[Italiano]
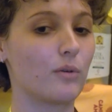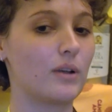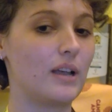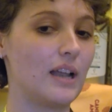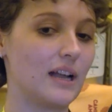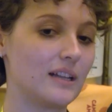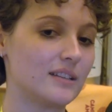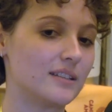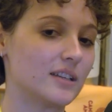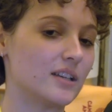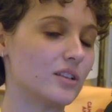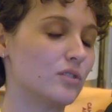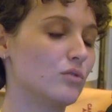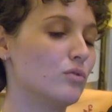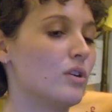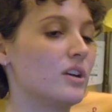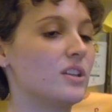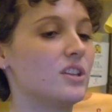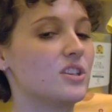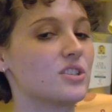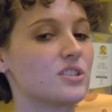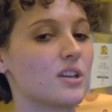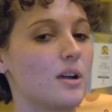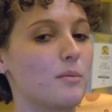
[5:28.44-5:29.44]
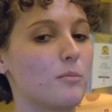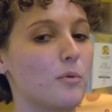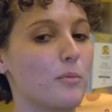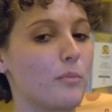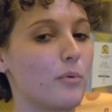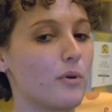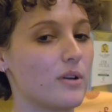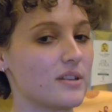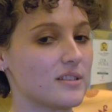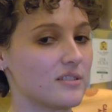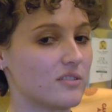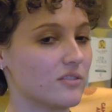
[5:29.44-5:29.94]
Quelle altre due diciamo,
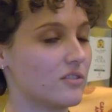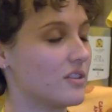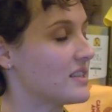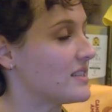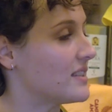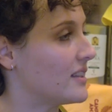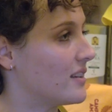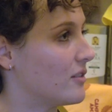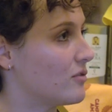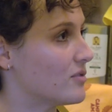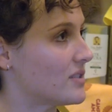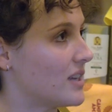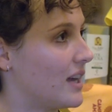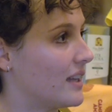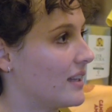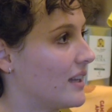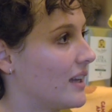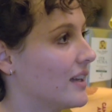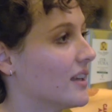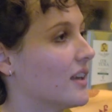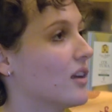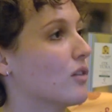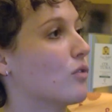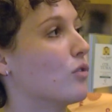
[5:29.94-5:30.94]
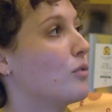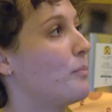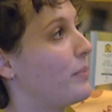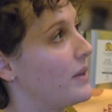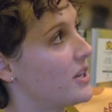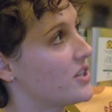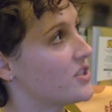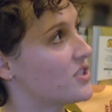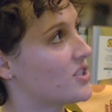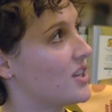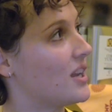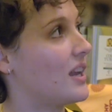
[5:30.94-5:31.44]
possono essere usate anche col
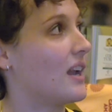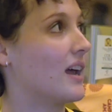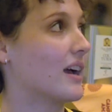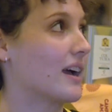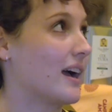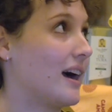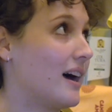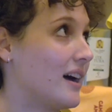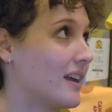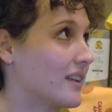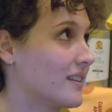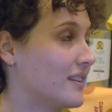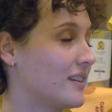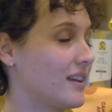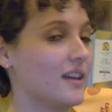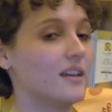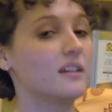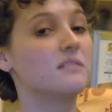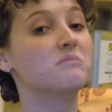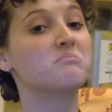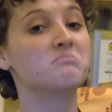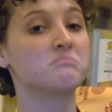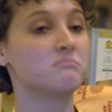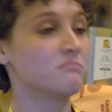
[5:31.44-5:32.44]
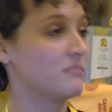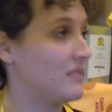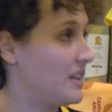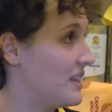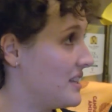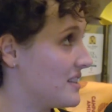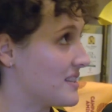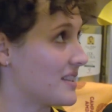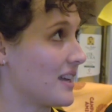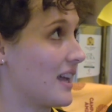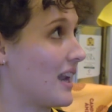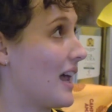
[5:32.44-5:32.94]
pesce, la carne,
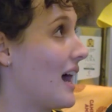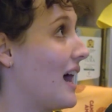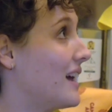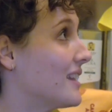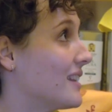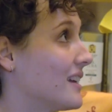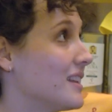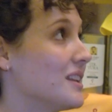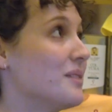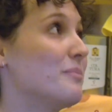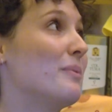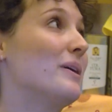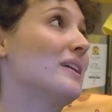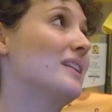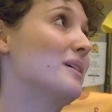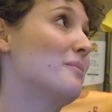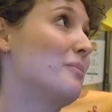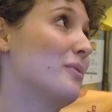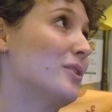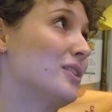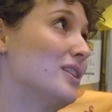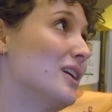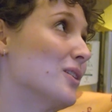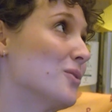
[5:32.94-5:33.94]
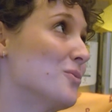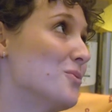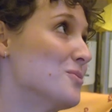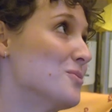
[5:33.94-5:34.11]
l'insalata, dipende poi dal